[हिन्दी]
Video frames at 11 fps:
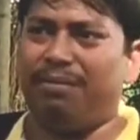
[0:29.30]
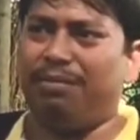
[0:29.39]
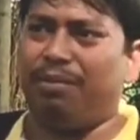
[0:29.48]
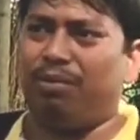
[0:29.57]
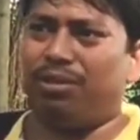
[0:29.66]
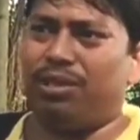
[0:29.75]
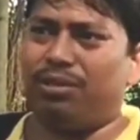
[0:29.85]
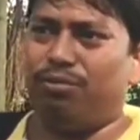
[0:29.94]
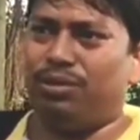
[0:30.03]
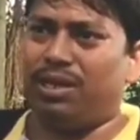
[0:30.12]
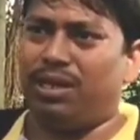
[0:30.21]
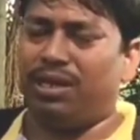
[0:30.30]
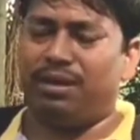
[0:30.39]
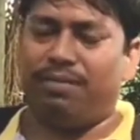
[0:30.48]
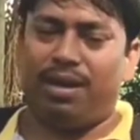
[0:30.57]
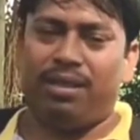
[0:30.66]
अभी बहुत से
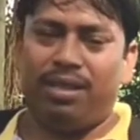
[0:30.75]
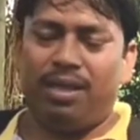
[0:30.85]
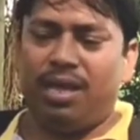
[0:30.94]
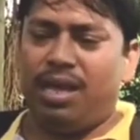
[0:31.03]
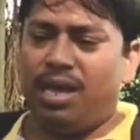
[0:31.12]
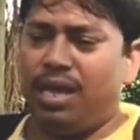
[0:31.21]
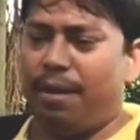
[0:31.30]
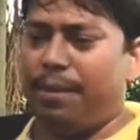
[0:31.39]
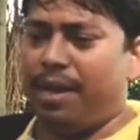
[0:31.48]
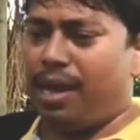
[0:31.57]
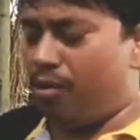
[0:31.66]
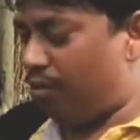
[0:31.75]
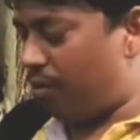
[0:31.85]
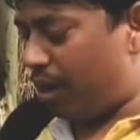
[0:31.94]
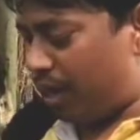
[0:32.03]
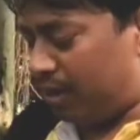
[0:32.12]
सीखने के बाद यहाँ पे आया
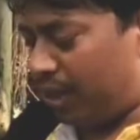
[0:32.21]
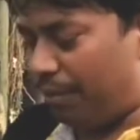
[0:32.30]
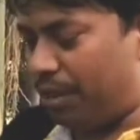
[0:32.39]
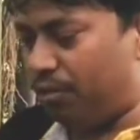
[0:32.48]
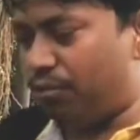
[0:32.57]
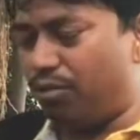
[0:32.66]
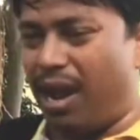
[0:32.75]
हूँ आज हमें जो